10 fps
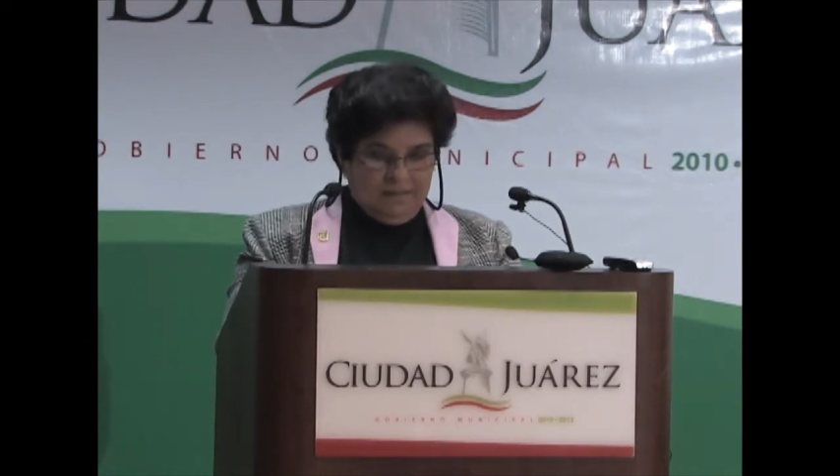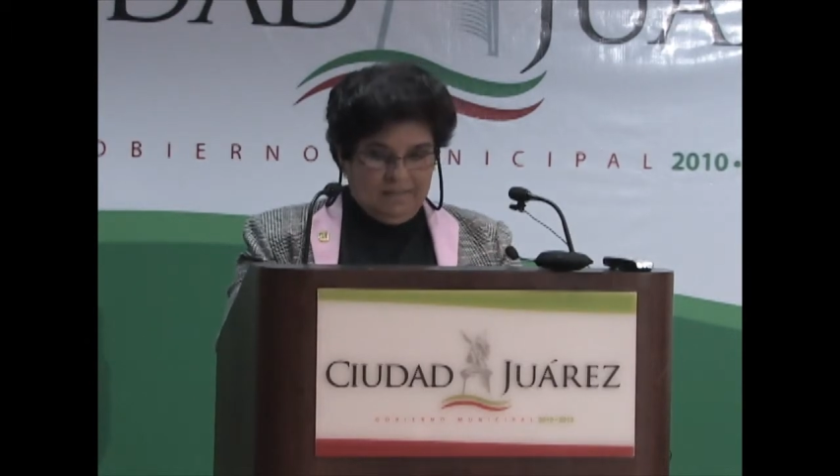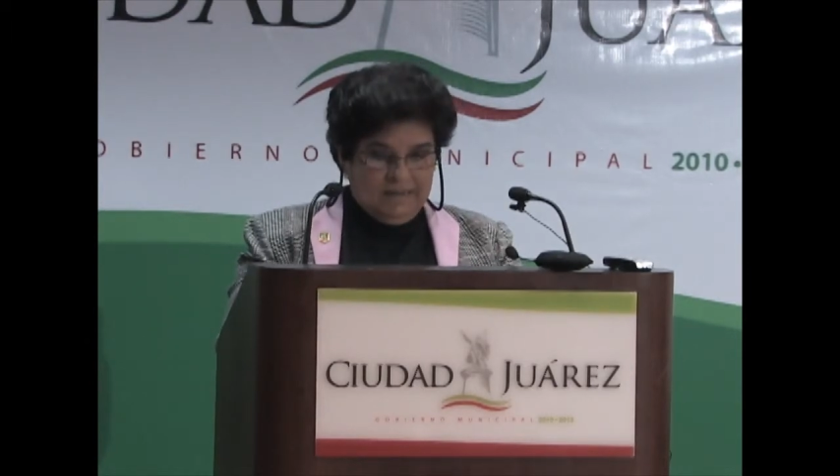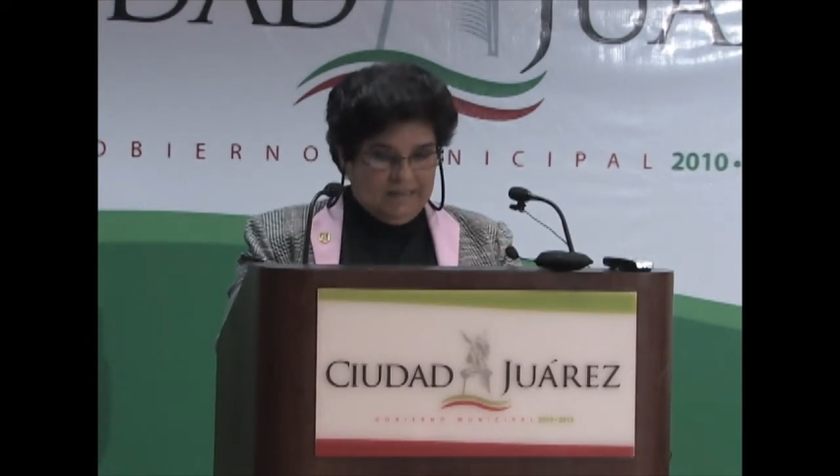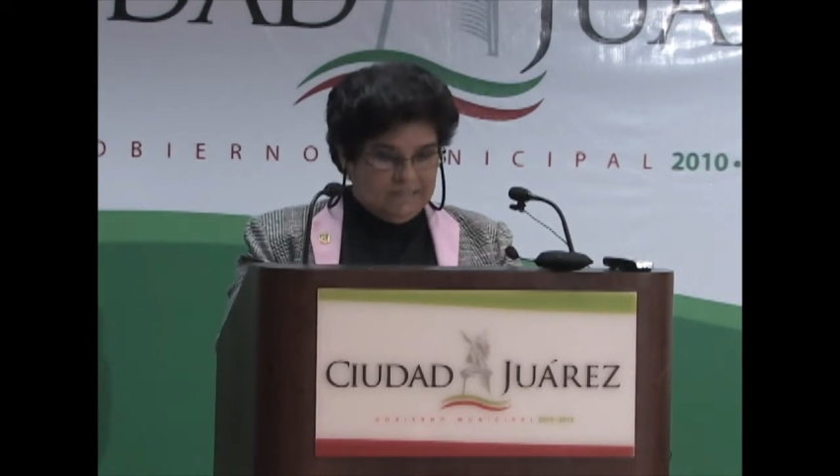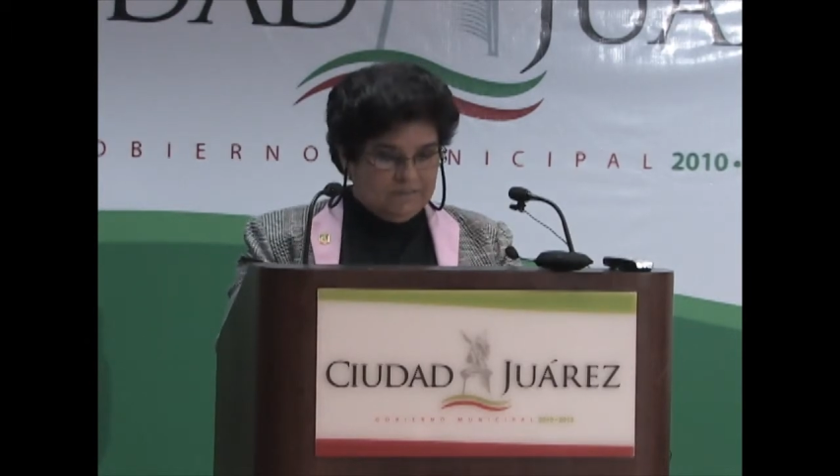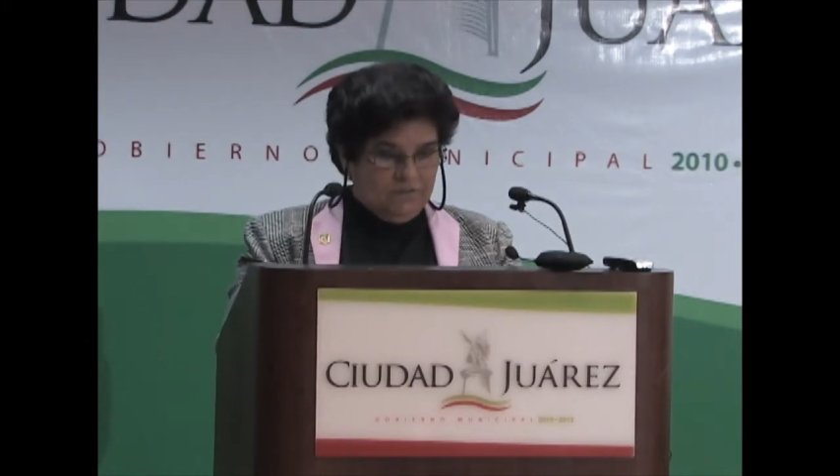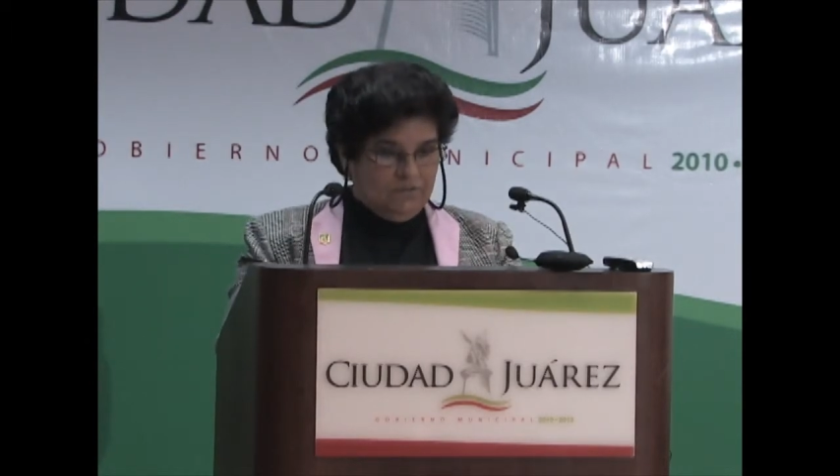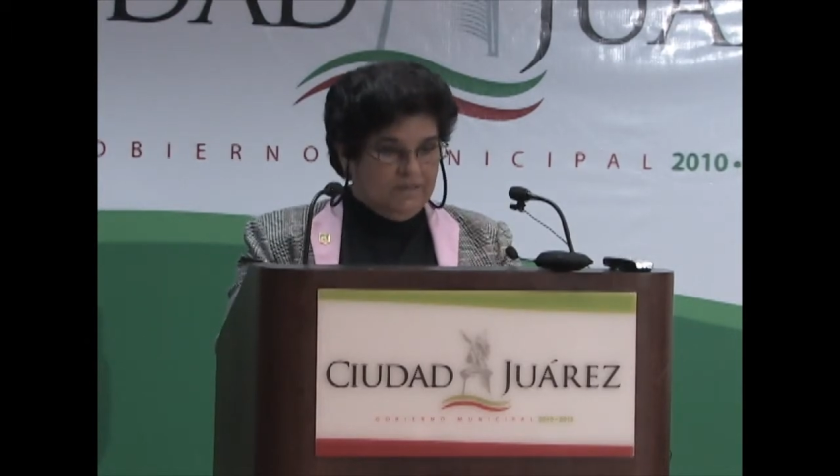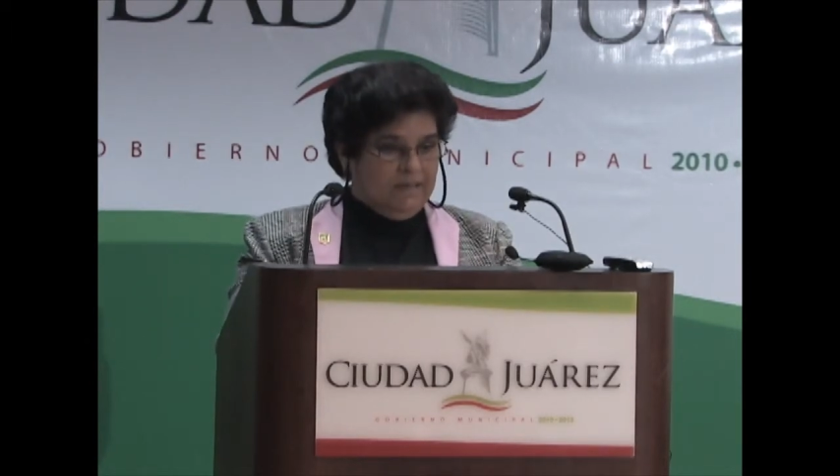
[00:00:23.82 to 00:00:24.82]
de la
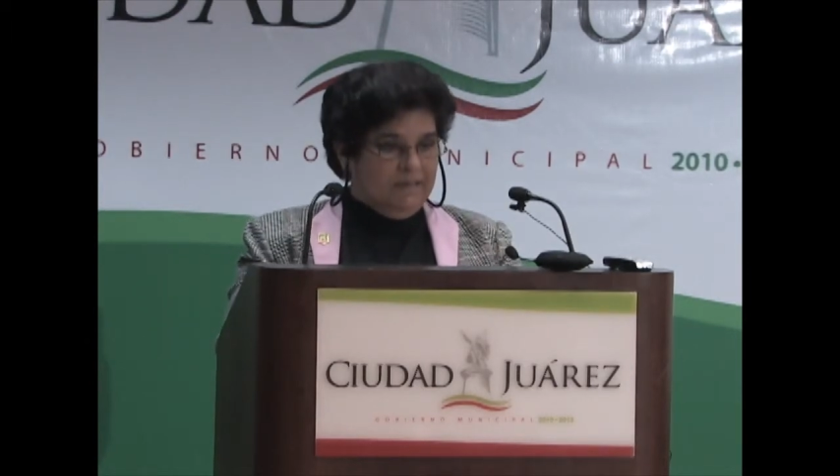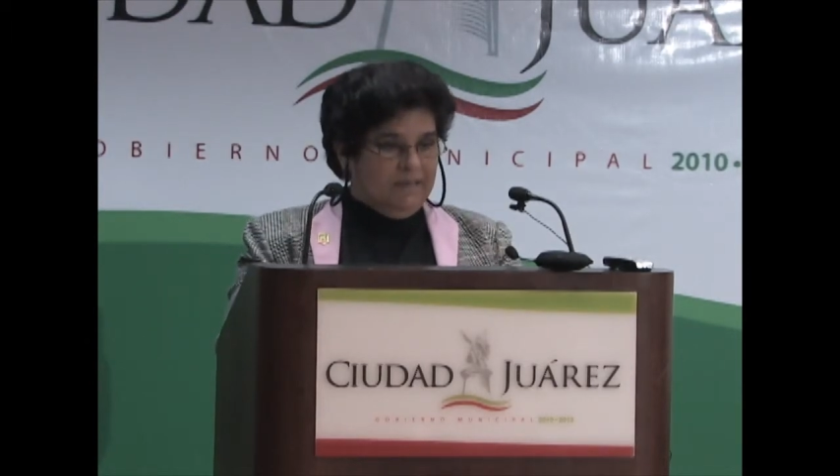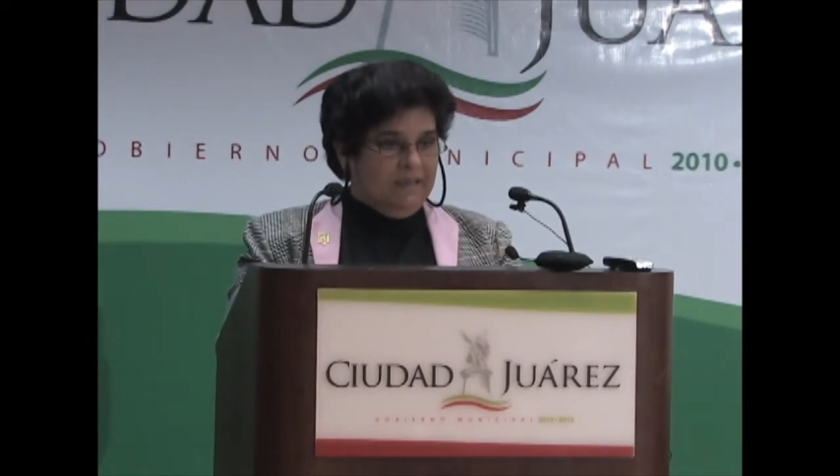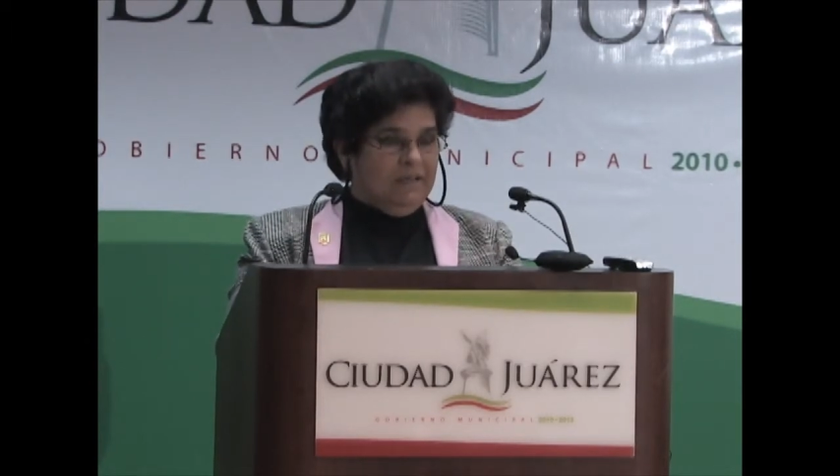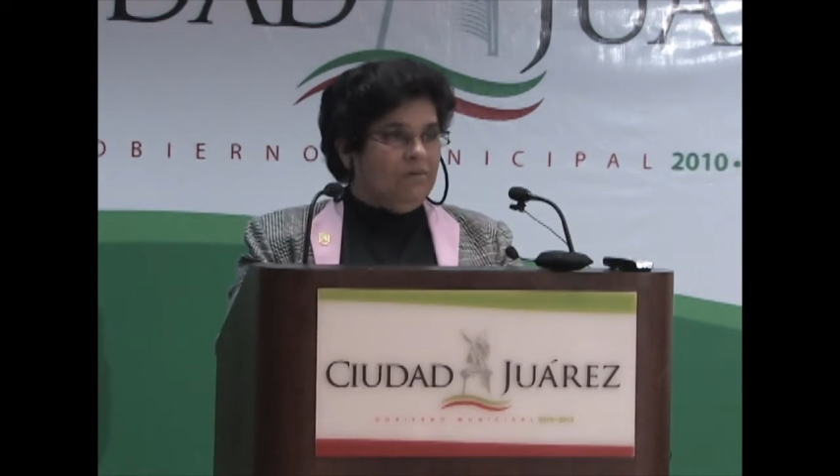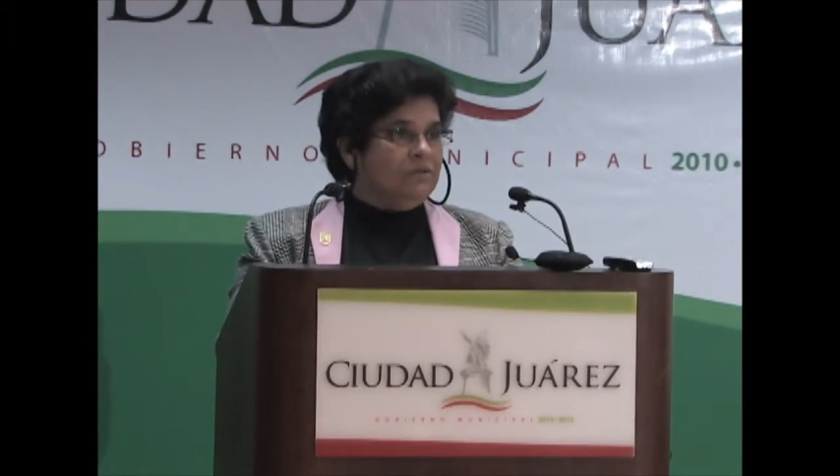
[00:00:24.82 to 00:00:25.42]
gestión del ingeniero